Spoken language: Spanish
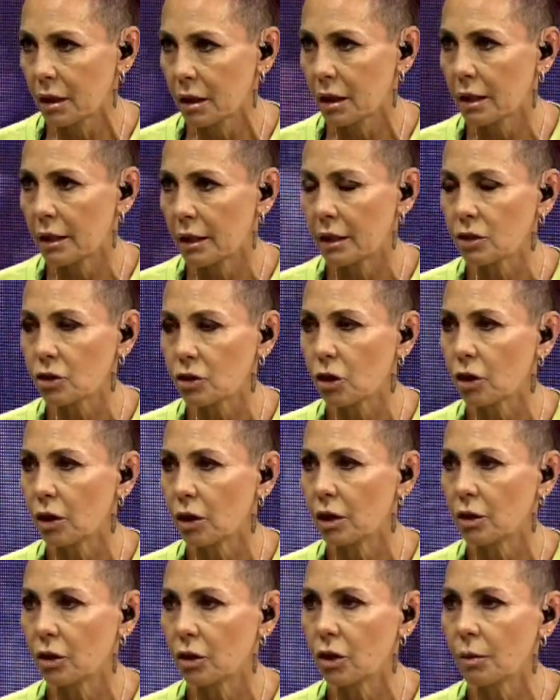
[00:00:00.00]
En eso
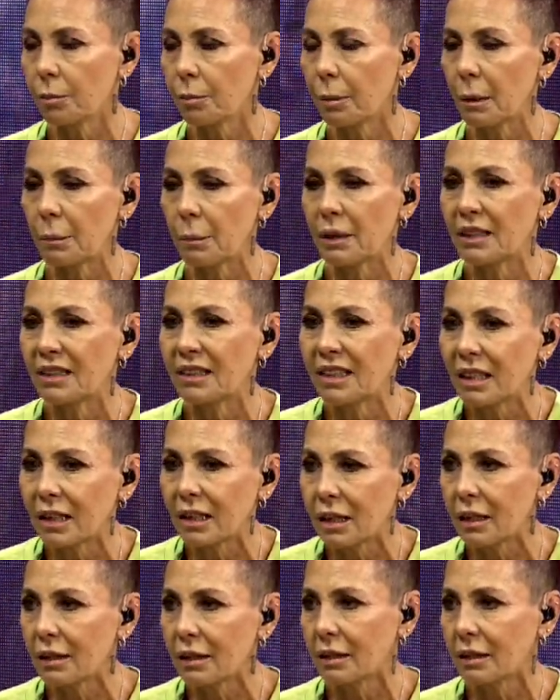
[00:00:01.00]
de no permitirle